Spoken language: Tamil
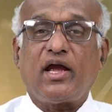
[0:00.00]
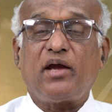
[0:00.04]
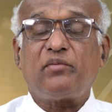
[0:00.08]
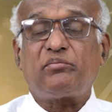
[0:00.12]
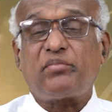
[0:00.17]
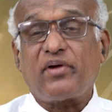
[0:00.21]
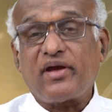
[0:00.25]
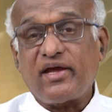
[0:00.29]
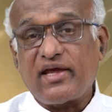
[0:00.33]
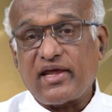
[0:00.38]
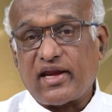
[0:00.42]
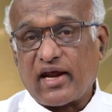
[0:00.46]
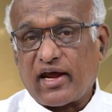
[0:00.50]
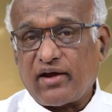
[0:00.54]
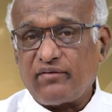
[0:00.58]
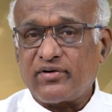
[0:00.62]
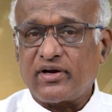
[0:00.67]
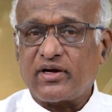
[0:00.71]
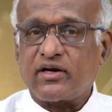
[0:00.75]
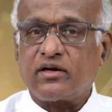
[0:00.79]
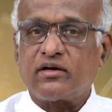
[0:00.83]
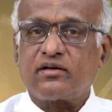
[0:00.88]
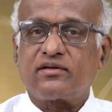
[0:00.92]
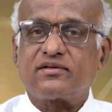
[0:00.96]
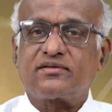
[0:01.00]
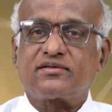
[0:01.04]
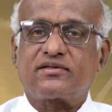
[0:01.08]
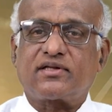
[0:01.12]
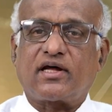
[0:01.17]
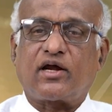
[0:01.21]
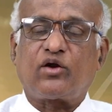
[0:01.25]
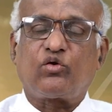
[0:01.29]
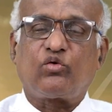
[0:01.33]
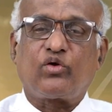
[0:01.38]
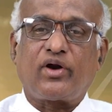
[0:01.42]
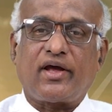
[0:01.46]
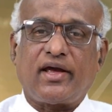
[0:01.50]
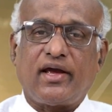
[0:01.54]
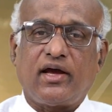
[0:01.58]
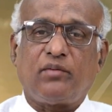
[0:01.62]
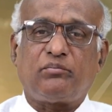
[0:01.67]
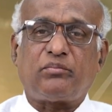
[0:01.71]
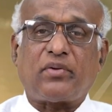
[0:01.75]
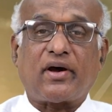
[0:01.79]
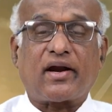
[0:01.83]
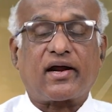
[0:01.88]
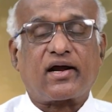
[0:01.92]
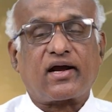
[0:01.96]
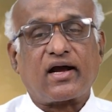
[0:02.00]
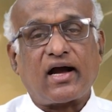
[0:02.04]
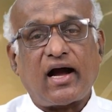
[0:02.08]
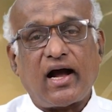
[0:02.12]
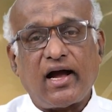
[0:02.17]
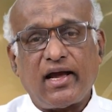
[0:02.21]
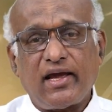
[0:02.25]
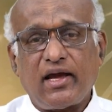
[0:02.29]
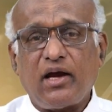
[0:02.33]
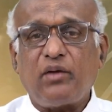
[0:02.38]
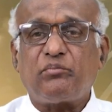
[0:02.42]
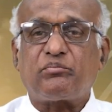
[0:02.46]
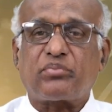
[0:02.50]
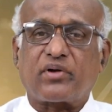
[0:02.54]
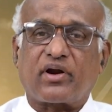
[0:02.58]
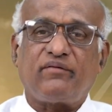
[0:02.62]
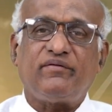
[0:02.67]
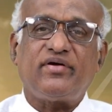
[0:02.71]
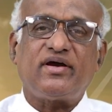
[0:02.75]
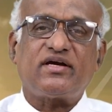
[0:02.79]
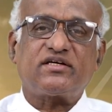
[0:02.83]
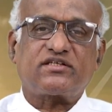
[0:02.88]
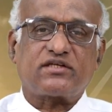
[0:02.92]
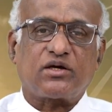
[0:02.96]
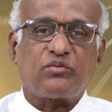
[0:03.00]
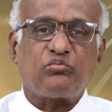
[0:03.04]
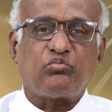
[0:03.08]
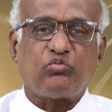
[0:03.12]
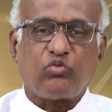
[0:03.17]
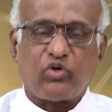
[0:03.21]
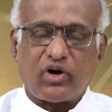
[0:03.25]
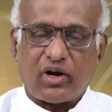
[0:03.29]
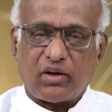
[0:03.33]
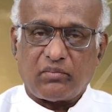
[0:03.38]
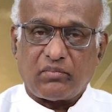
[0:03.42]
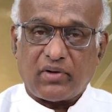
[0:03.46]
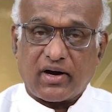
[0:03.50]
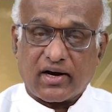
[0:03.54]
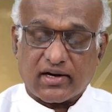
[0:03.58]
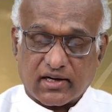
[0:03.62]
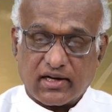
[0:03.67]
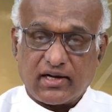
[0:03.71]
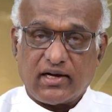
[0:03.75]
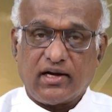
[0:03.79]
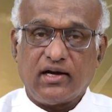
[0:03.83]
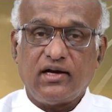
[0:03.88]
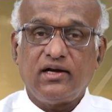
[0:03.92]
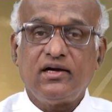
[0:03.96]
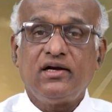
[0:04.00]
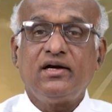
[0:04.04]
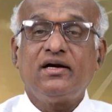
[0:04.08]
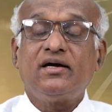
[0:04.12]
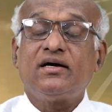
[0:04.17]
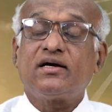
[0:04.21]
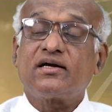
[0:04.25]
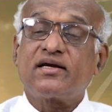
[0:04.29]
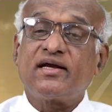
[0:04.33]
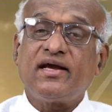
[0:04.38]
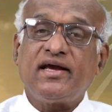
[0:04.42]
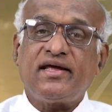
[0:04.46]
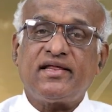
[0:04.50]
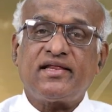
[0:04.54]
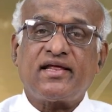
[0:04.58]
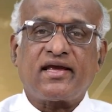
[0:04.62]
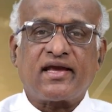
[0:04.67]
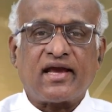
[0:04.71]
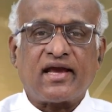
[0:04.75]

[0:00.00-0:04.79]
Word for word: இப்போ இறைவன் தன்னுடைய பறக்காய பிரவேசம் மூலமாக கீதை